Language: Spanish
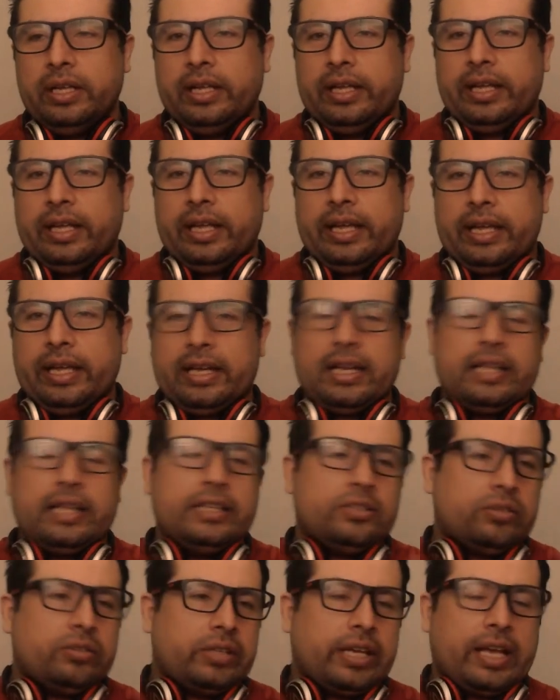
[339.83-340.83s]
En las
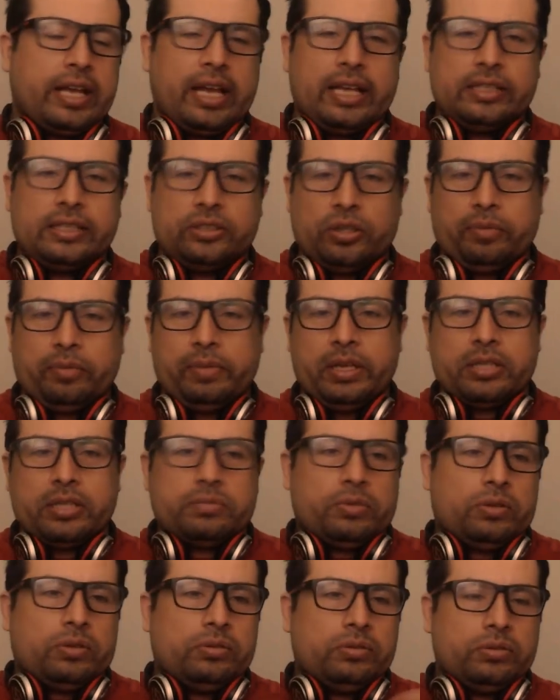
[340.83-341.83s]
discotecas lo
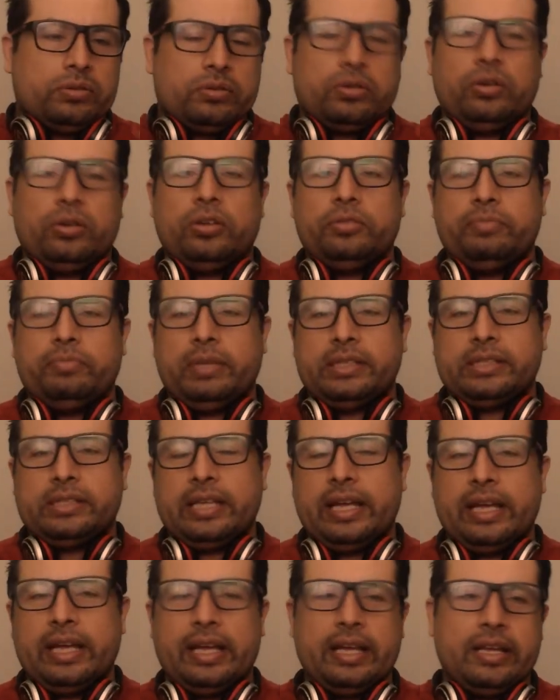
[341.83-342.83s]
mismo, con los
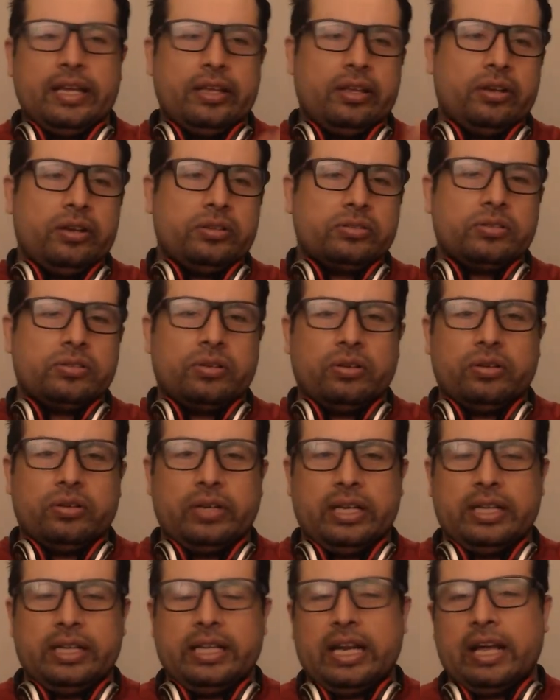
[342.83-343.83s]
meseros, con
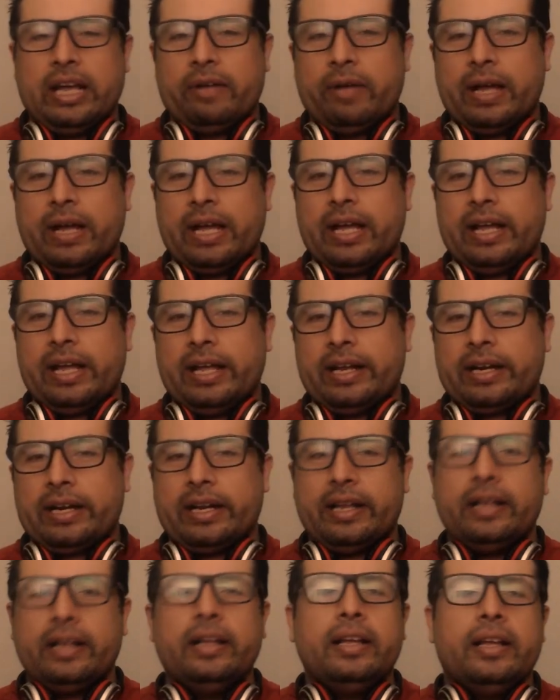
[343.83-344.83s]
el de la
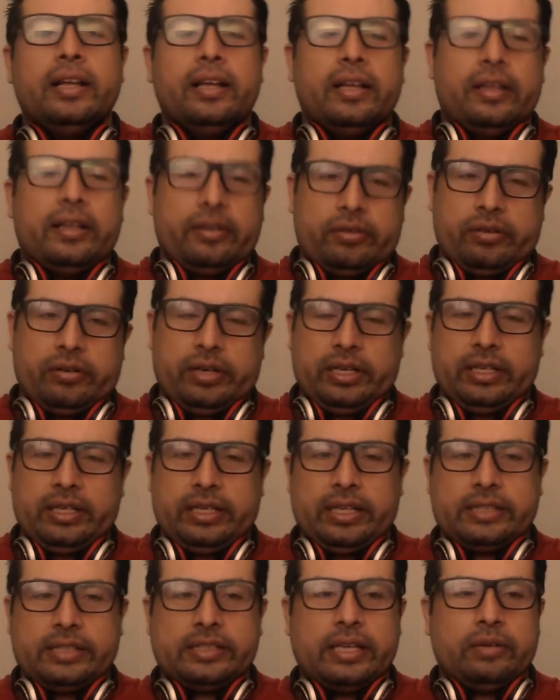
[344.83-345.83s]
barra, con el
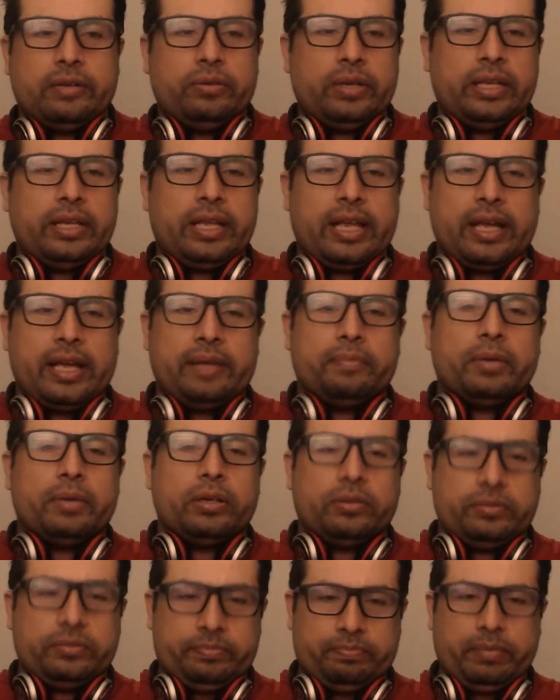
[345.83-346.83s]
de seguridad, bueno,
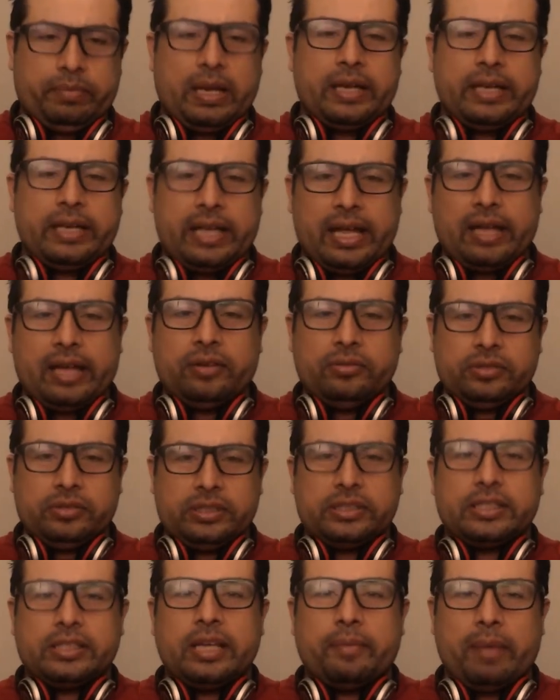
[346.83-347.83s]
planear un
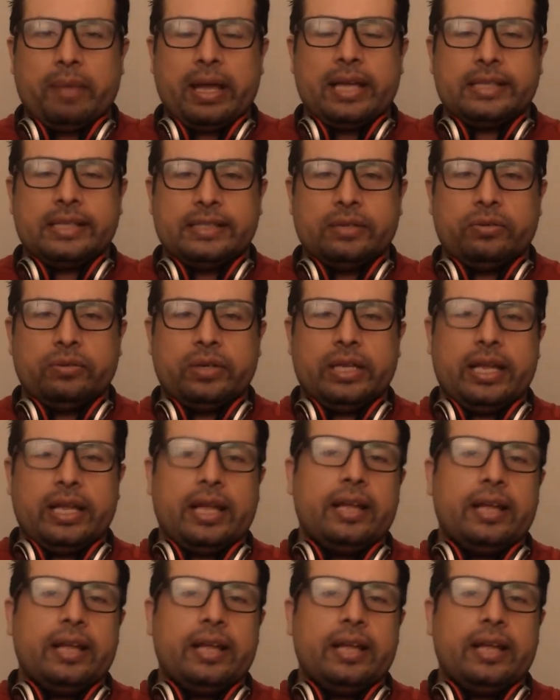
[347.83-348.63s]
sistema de seguridad